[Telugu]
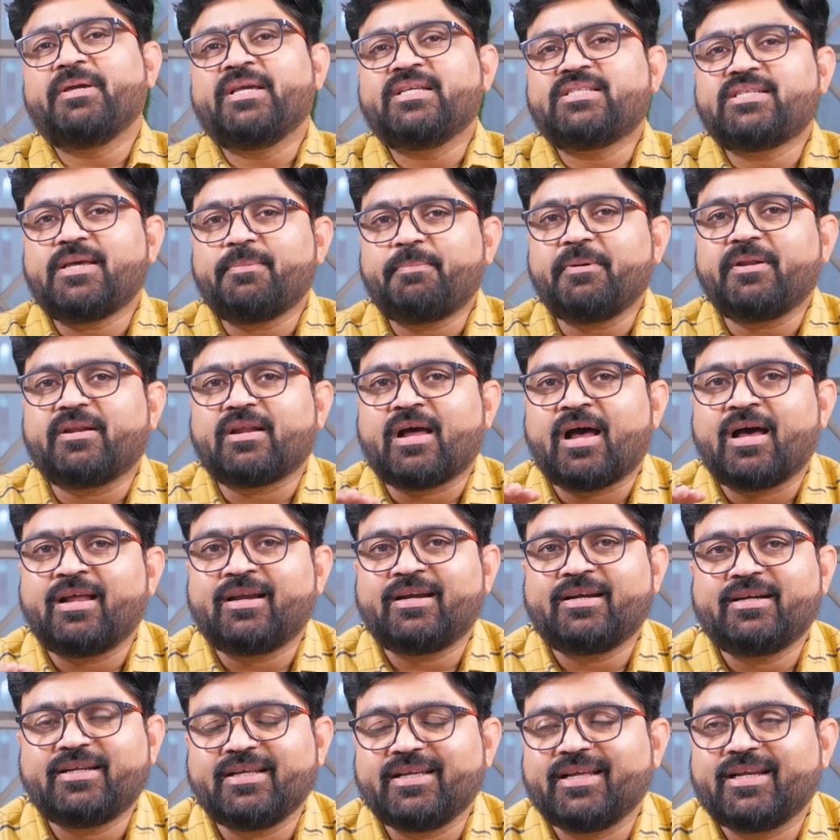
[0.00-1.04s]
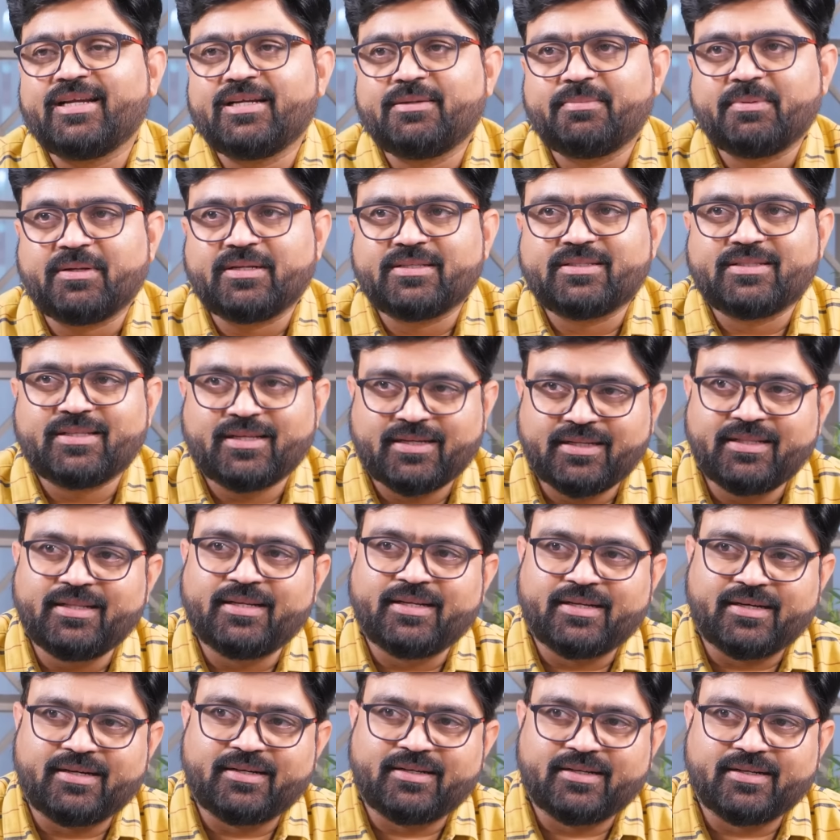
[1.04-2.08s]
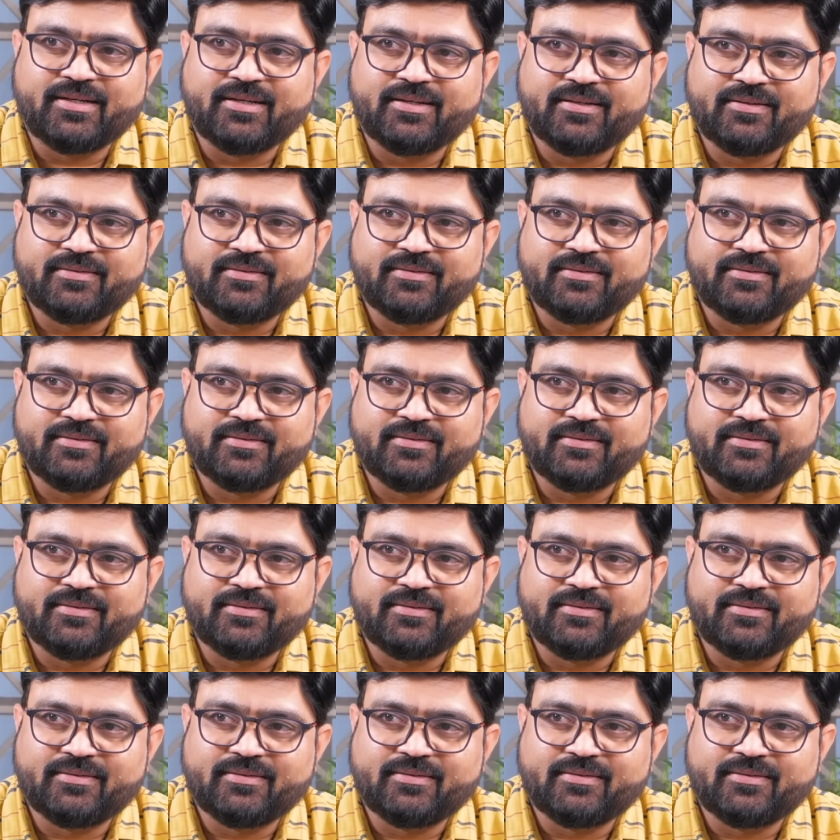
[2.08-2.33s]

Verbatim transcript: బీజేపీ రానంటే ఏంటి పరిస్థితి అనేది నేను అంటాను